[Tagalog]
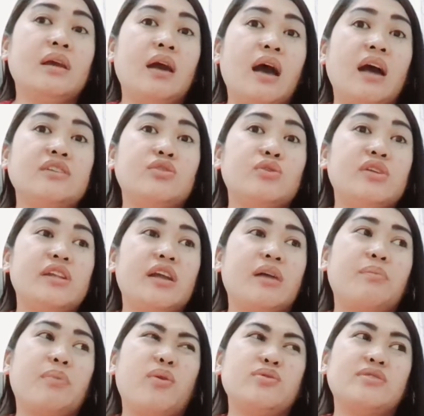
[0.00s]
actually
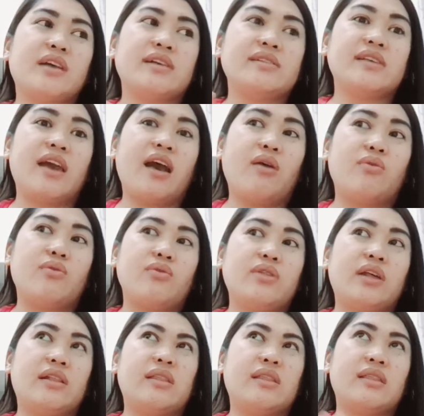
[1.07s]
nag-post kasi ako
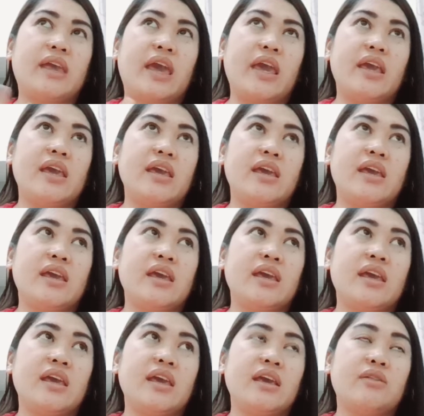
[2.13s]
that day
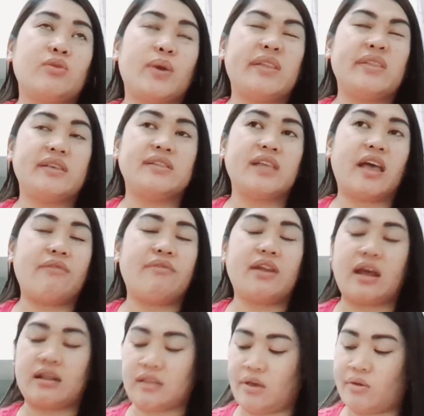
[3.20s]
27
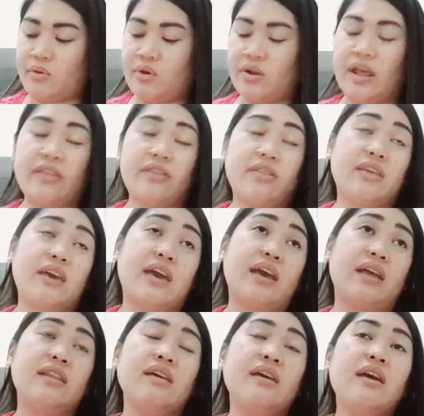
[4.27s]
ata yun. And
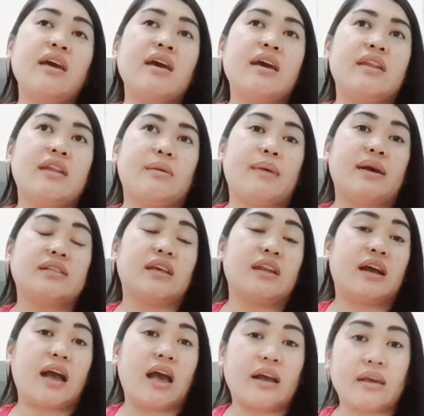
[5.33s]
then, nabasa
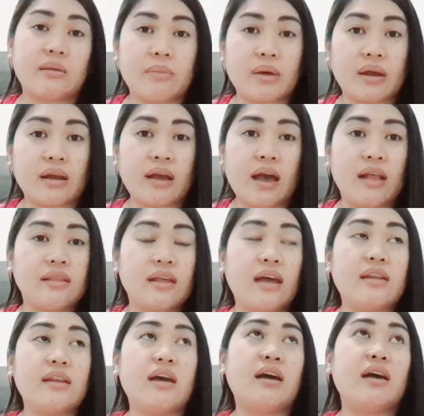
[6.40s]
ng aking barkata
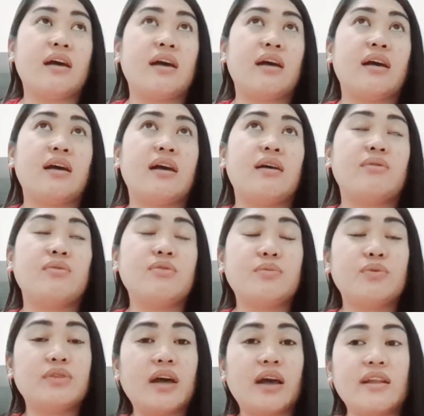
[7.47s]
na, oh,
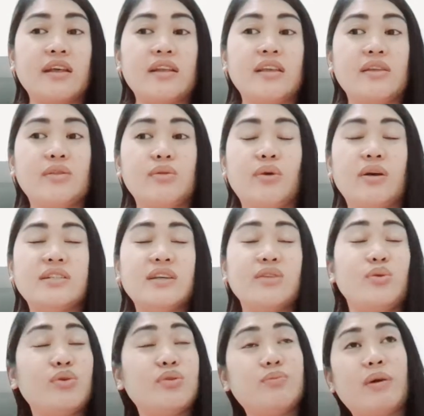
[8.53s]
punta ka na dito. Kasi
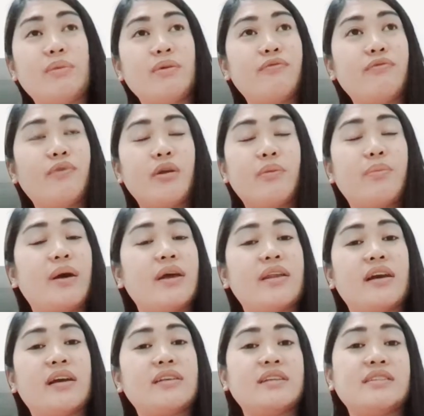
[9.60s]
noon pa, before pa,
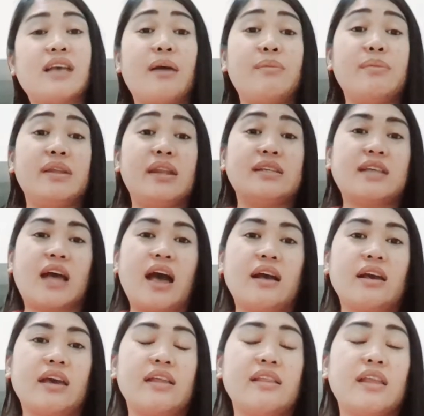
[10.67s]
nagsasabi na sa
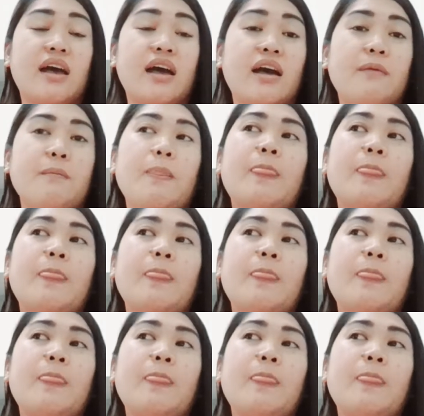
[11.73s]
akin na,